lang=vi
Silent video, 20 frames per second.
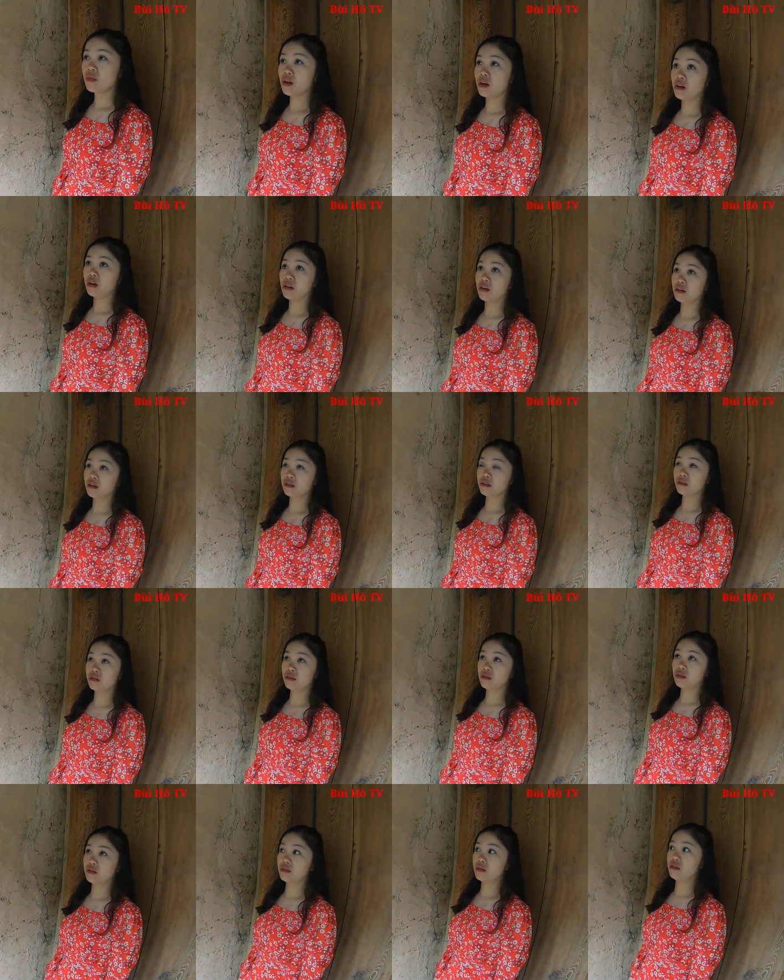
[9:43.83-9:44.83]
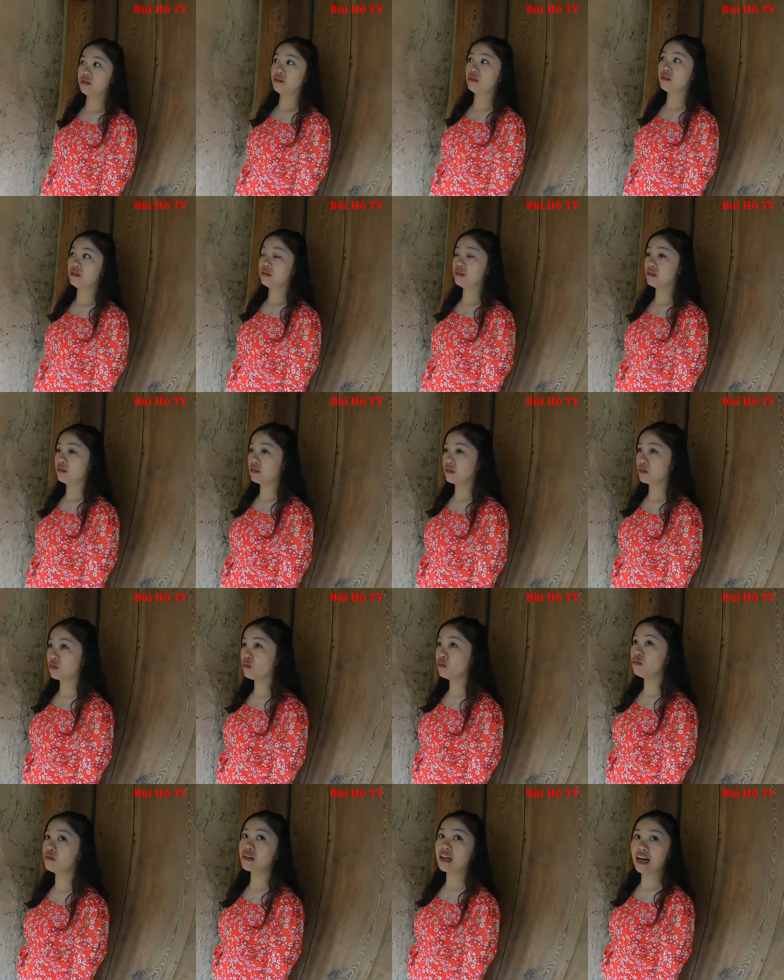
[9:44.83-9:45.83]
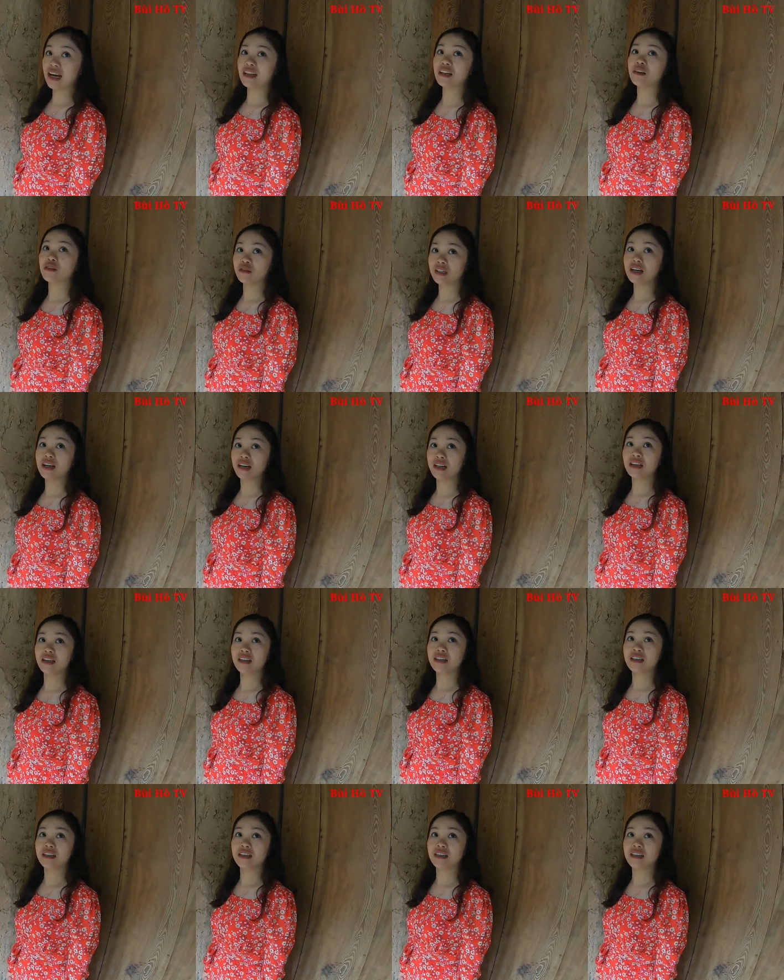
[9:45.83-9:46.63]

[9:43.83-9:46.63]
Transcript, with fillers: à, cũng khá lâu đấy ạ.